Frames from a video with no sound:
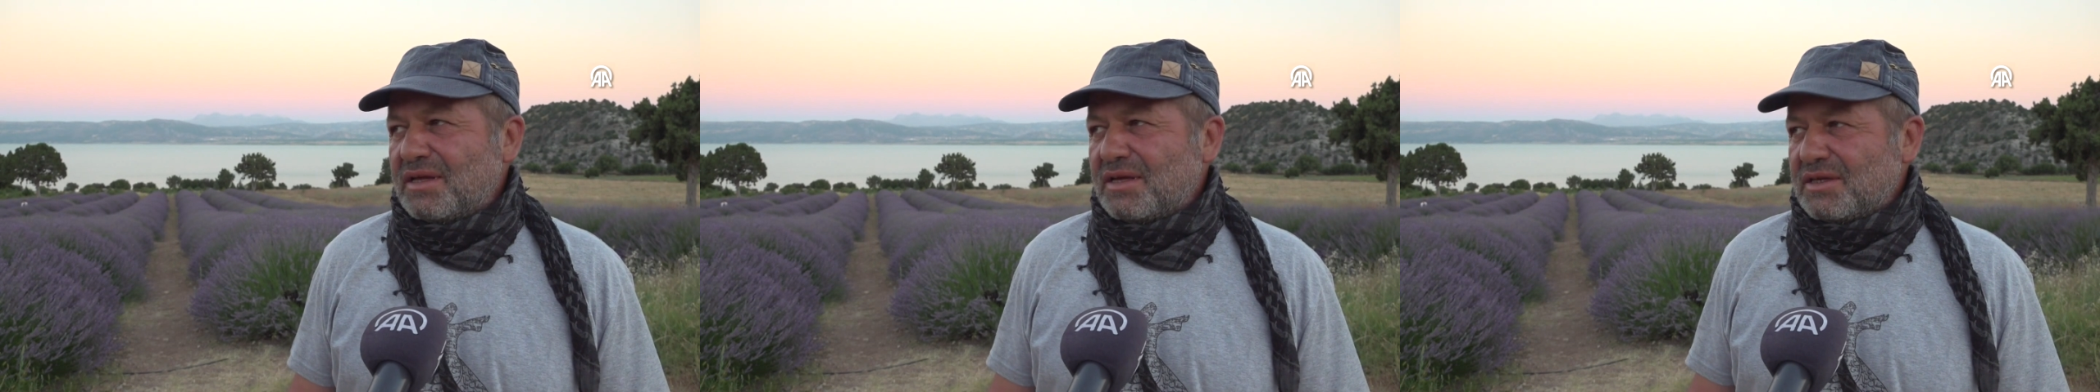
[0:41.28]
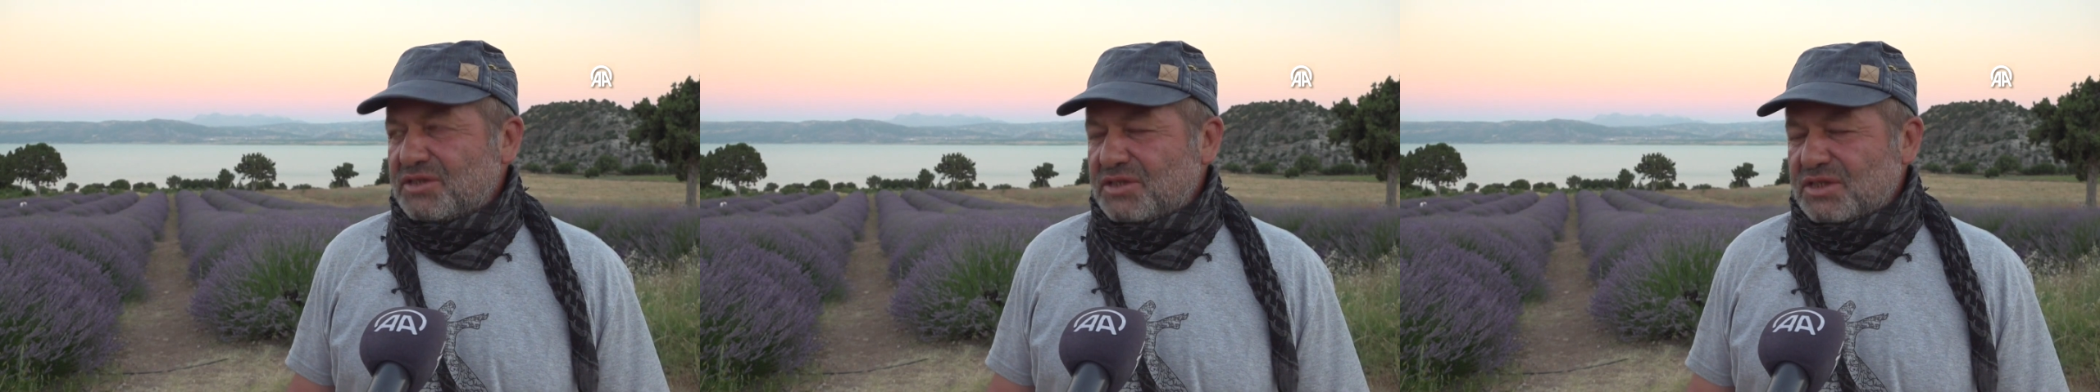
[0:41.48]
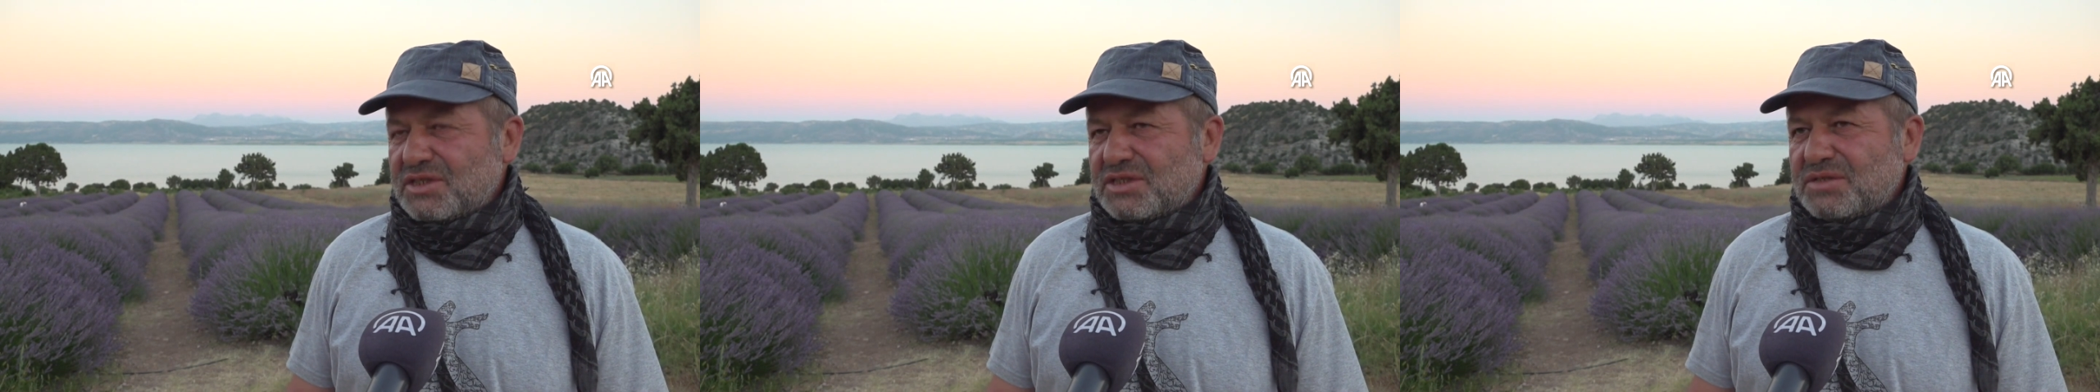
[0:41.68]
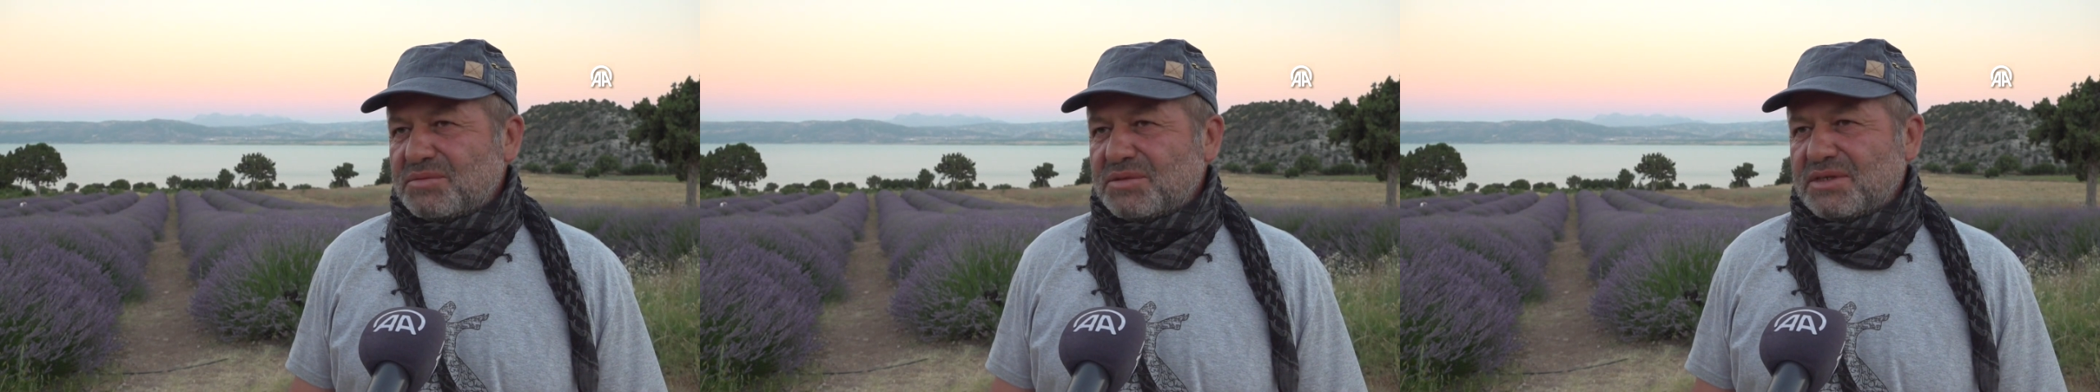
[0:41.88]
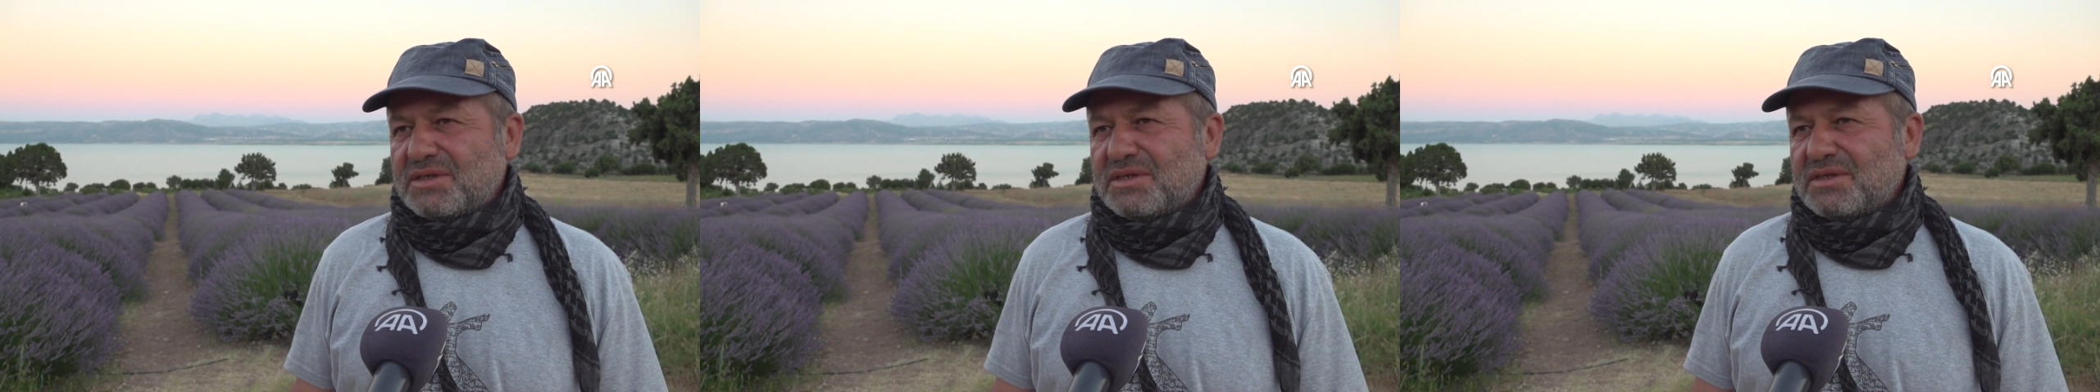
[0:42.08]
çekici
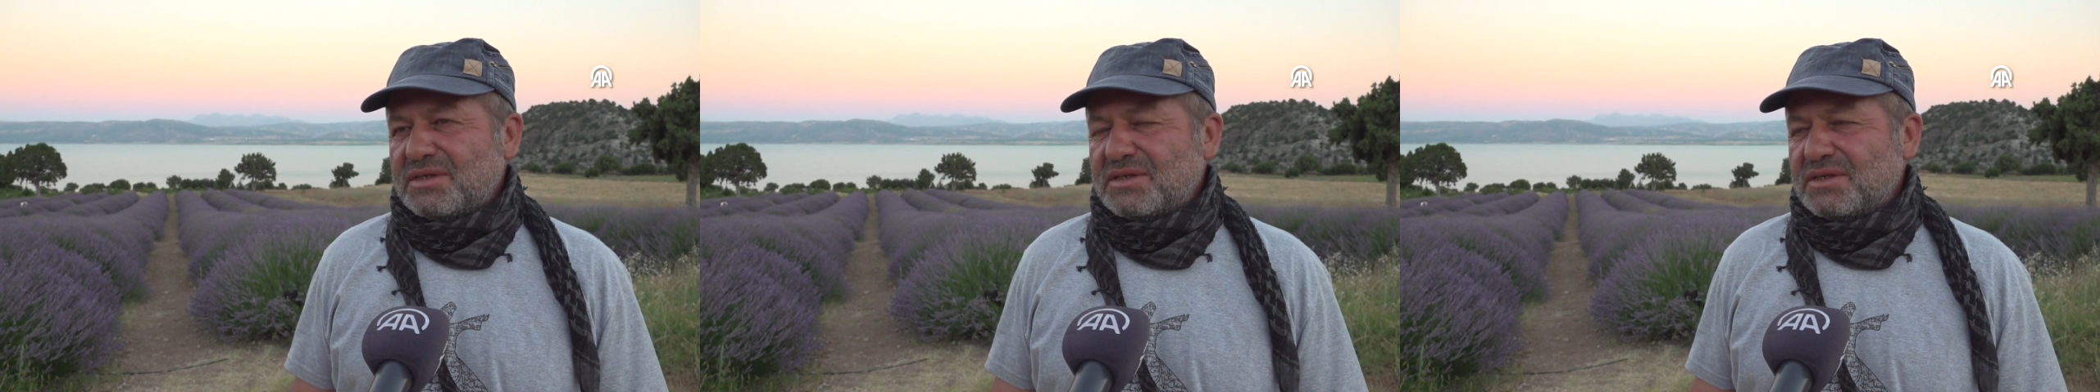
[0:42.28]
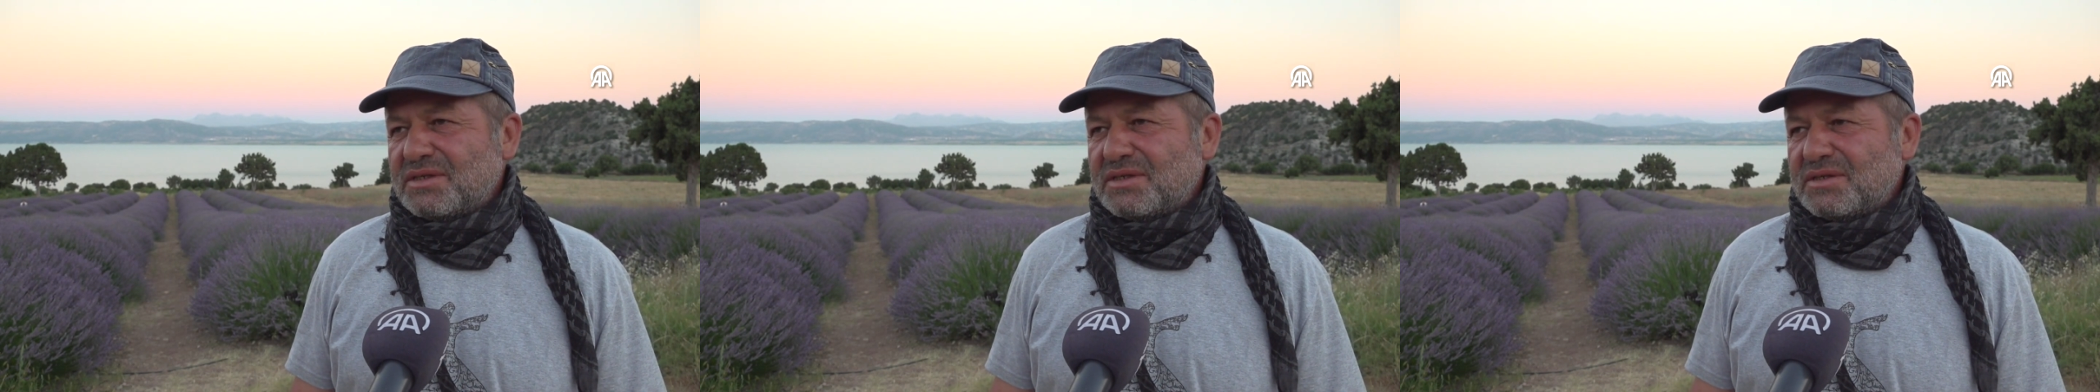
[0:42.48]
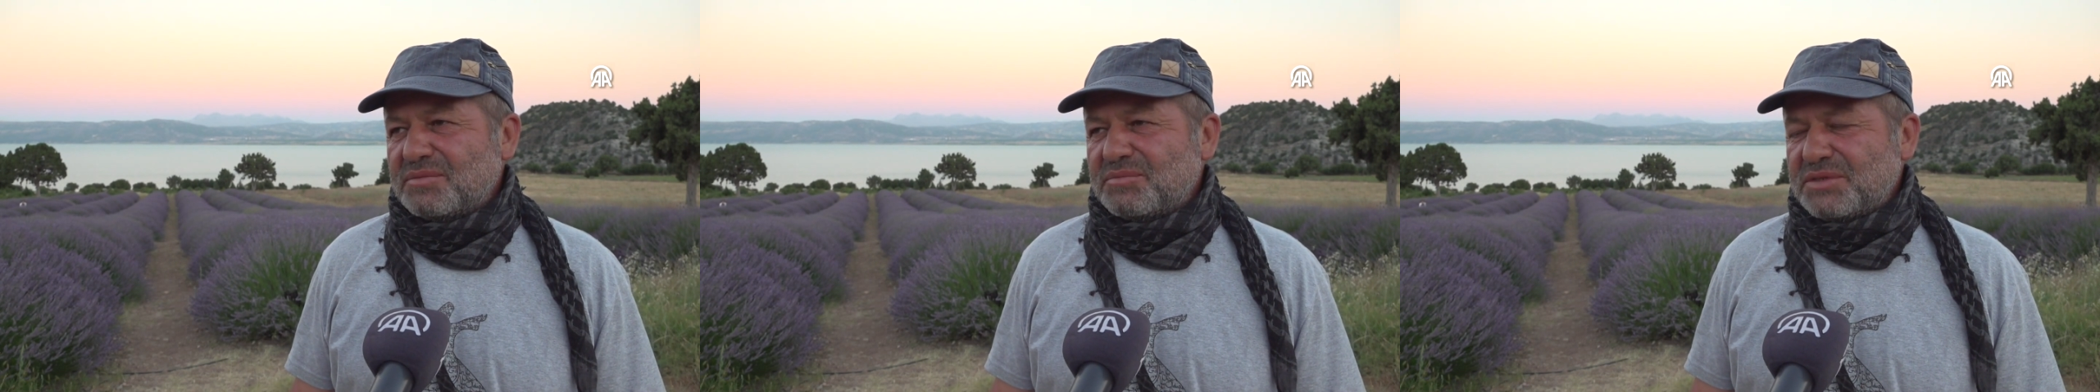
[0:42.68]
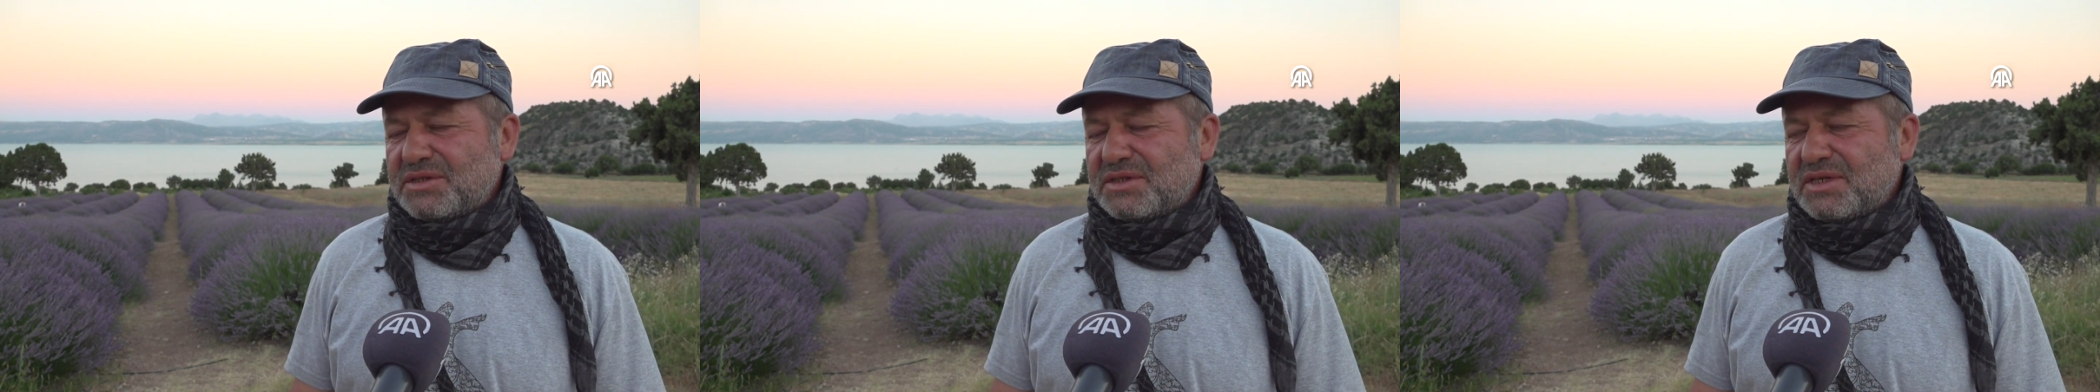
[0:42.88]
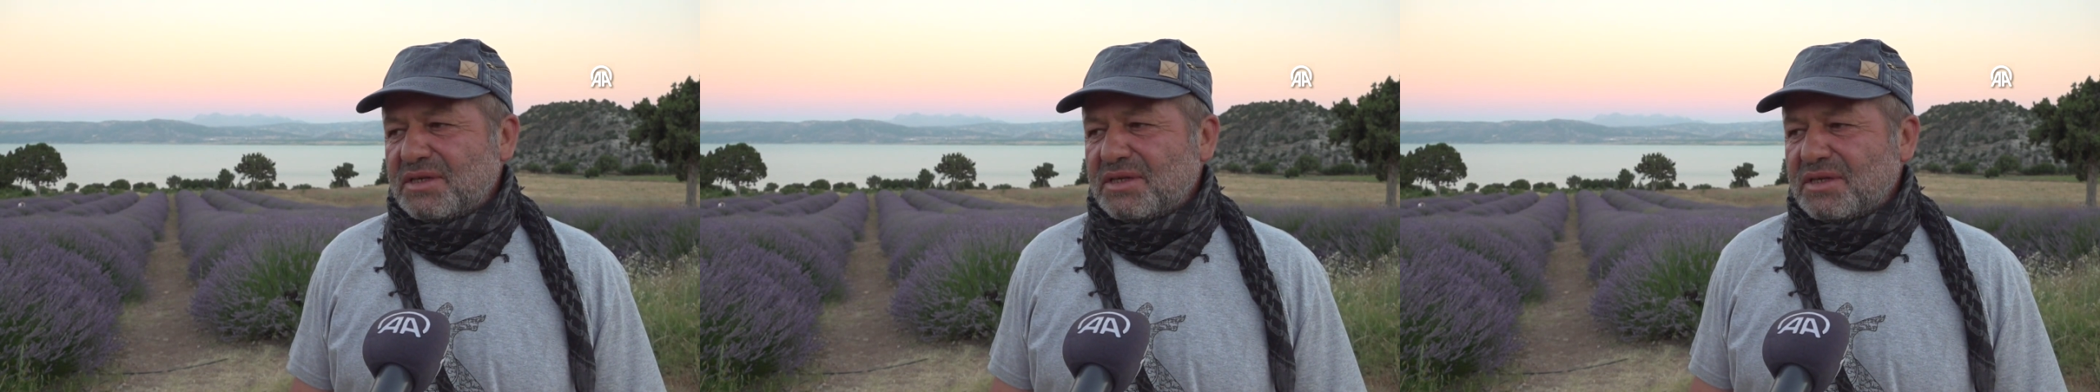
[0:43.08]
bir e,
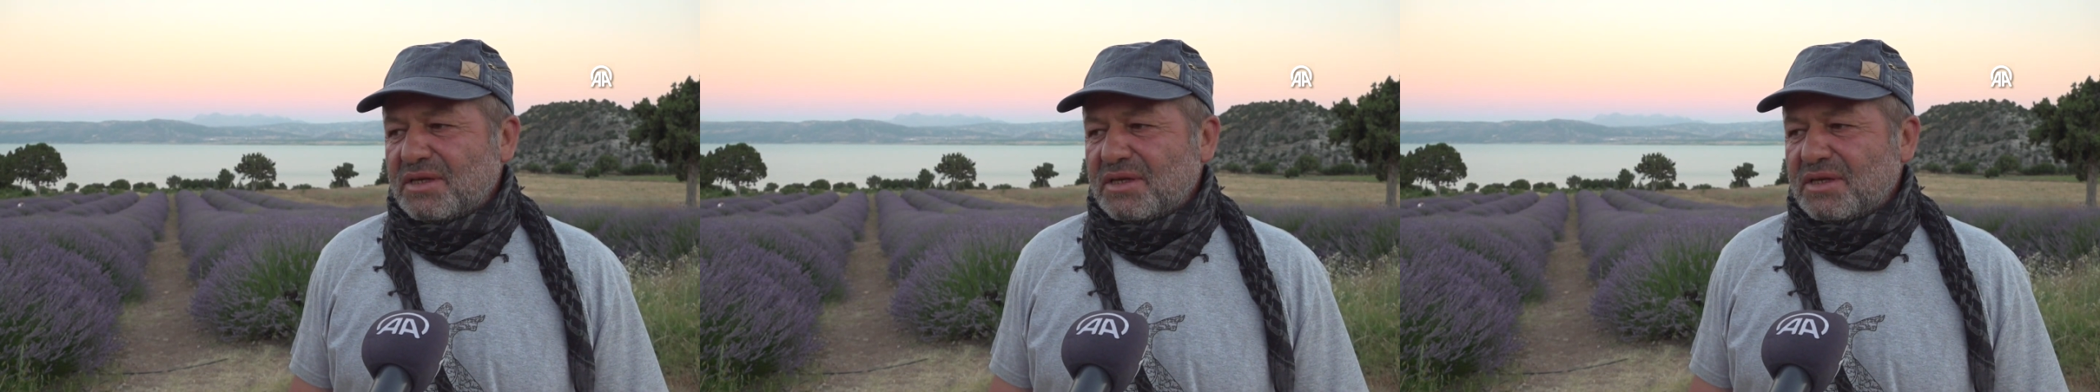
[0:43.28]
bitki.